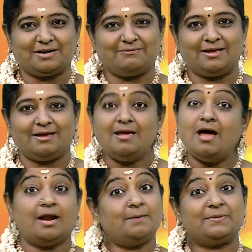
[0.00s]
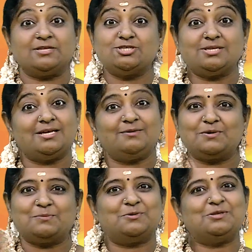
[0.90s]
கடவுளை ஆனால்
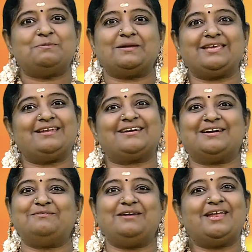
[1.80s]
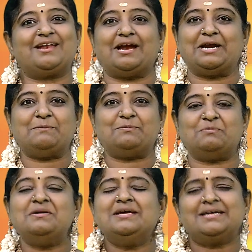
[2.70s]
பிரச்சனைன்னு வரும்பொழுது பார்த்திங்கன்னா கடவுளேன்
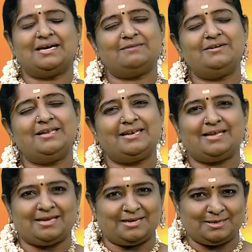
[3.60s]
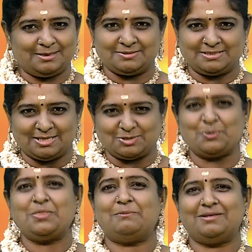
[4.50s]
அழைப்போம் கடவுள் என்ன சில
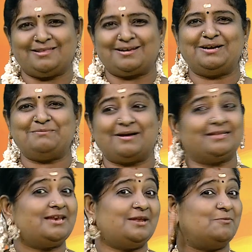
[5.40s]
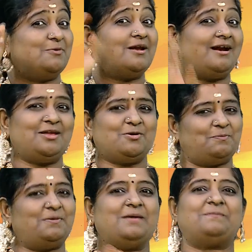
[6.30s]
சொந்த பந்தங்கள் மாதிரி நீ முன்னாடி
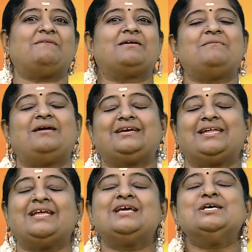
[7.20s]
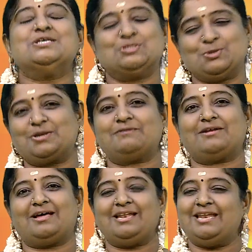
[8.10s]
குப்பில் இப்போ வரமாட்டேன்னு
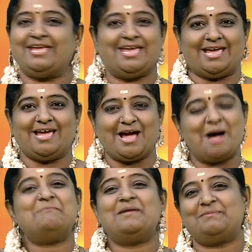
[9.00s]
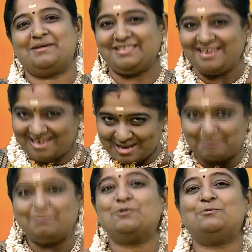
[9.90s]
சொல்கிறவரா இல்லையே அம்மா மாதிரி
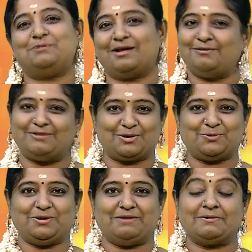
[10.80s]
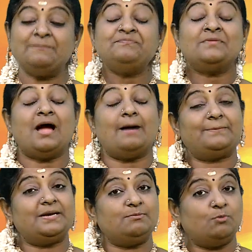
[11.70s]
எப்போ கூப்பிட்டாலும் வரக்கூடியவர்
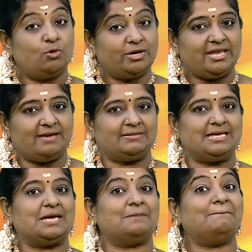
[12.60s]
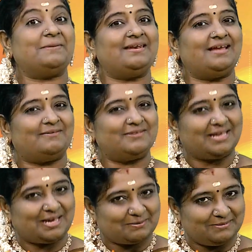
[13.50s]
அப்படி மோகினி அவதாரம் பெண்
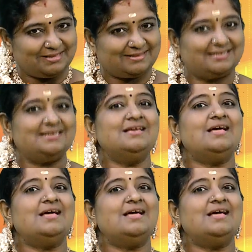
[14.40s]
அவதாரம் எடுத்து